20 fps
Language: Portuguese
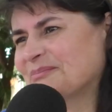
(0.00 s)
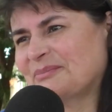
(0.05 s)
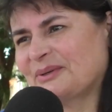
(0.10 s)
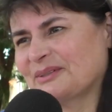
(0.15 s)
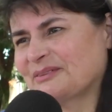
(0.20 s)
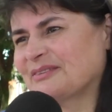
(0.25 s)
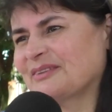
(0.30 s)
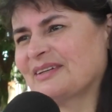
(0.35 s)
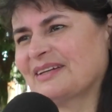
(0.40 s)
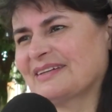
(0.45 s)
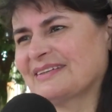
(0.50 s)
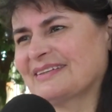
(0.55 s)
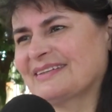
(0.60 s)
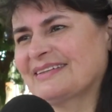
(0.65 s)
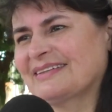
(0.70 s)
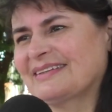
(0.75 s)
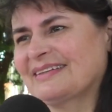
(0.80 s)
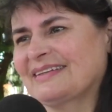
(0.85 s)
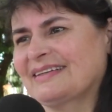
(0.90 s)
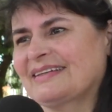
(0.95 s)
Vilalva,
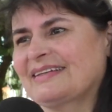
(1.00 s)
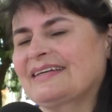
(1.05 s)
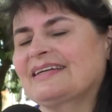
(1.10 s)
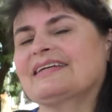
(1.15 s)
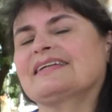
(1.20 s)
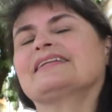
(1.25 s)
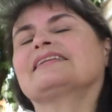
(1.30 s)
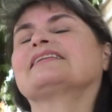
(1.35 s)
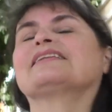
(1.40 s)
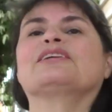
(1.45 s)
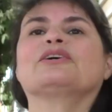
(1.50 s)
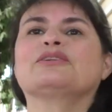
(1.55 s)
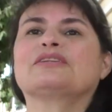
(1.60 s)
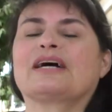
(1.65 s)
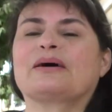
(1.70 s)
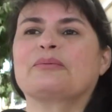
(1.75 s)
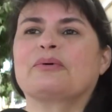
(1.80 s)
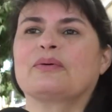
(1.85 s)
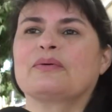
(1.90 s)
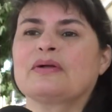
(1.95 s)
conta como esse
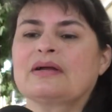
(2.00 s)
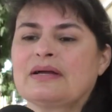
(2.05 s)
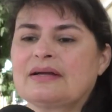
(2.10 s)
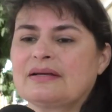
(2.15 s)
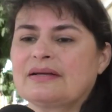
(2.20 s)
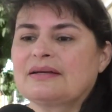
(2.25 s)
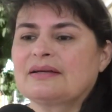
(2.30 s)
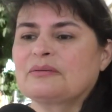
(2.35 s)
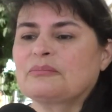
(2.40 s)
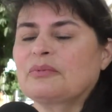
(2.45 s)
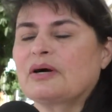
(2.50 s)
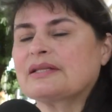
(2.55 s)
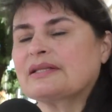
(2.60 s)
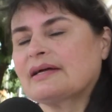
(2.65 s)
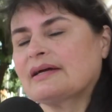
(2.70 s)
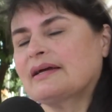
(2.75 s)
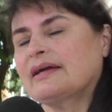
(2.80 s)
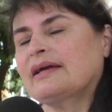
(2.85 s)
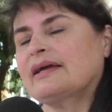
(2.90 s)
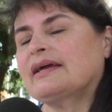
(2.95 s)
projeto
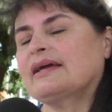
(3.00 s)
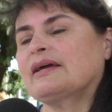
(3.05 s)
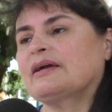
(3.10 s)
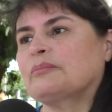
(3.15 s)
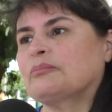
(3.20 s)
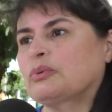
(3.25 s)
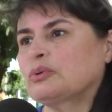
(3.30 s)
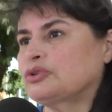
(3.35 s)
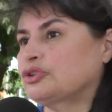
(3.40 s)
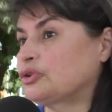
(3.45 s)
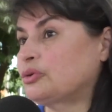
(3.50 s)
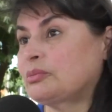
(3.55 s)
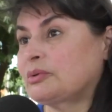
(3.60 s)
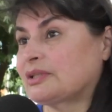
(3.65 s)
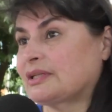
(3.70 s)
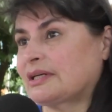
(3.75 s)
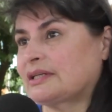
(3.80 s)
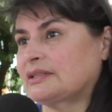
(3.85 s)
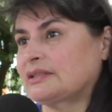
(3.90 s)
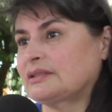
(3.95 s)
beneficiará os alunos
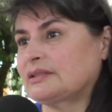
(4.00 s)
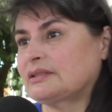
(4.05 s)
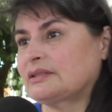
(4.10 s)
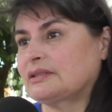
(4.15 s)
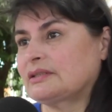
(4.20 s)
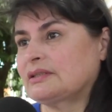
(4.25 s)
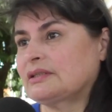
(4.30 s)
autistas.